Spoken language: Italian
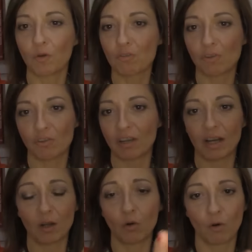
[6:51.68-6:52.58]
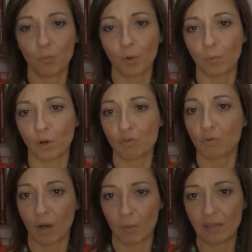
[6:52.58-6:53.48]
Non so se la ricompro, però
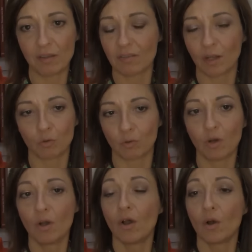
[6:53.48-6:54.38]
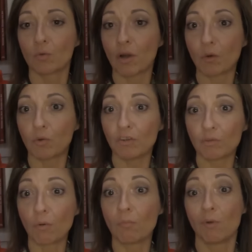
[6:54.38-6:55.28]
sicuramente è stato un
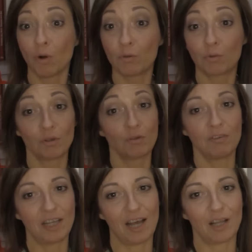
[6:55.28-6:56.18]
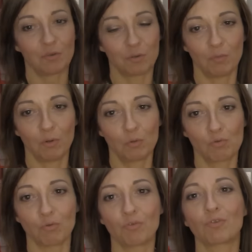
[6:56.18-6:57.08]
acquisto molto indovinato, molto
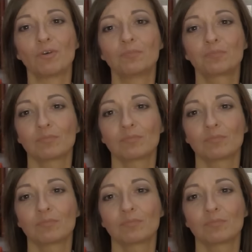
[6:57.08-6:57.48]
giusto.